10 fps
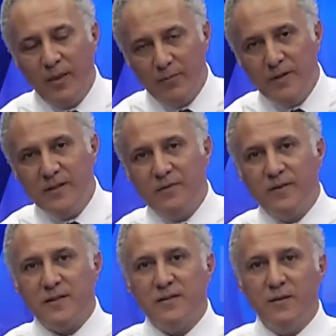bir
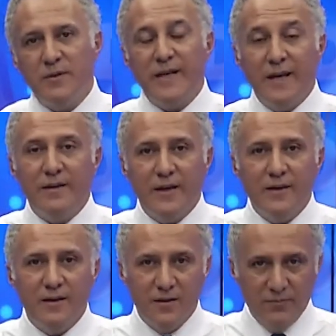defasında bir eve
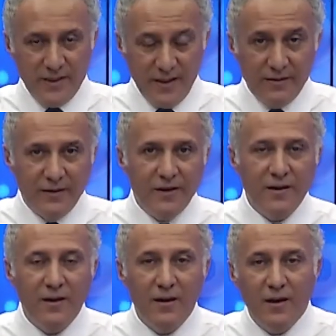bir eve
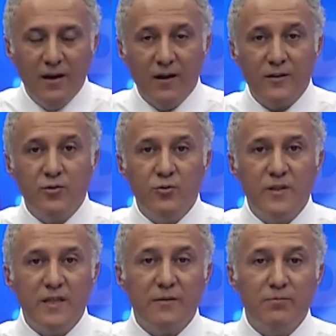
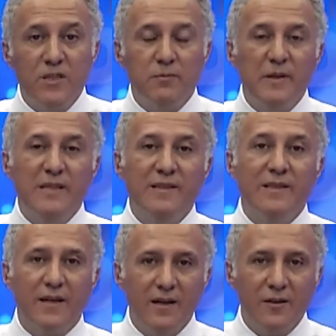670 bin
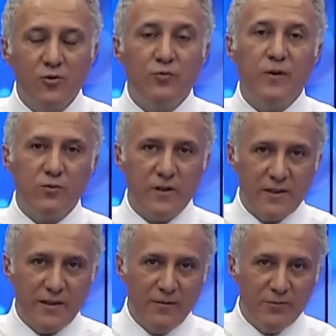lira su
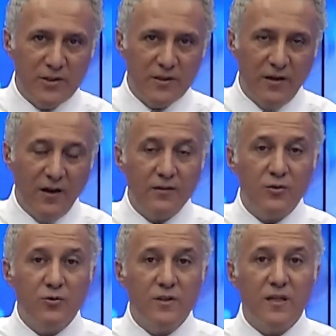faturası gelmişti.
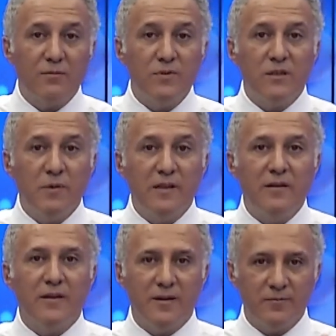670 bin
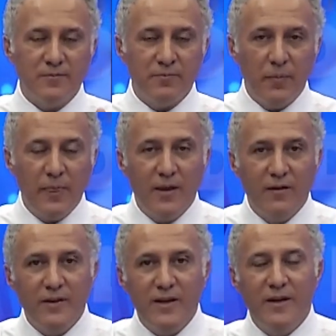lira
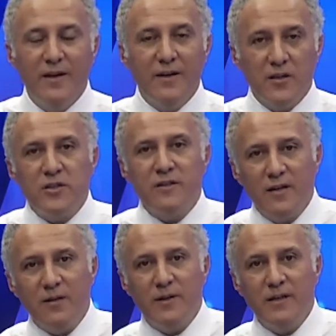ve işin
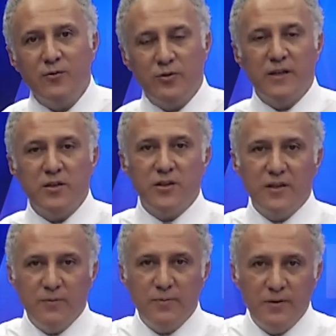garibi tüketici
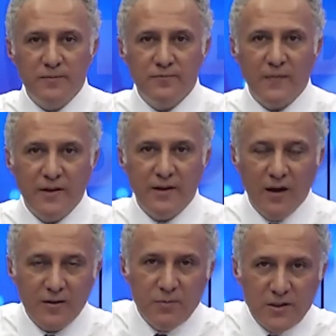gidip hani
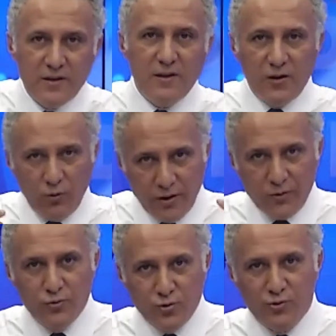67 lira
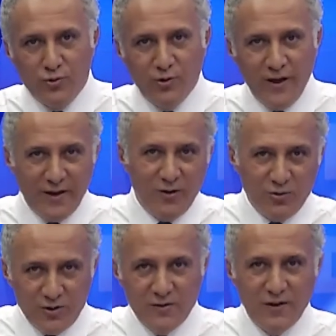olarak düşünüyor her ay o
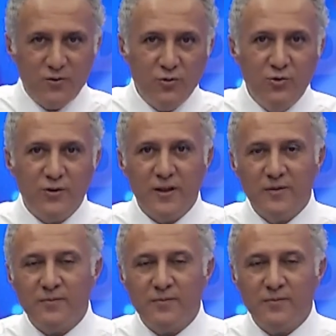civarda ödüyor ya.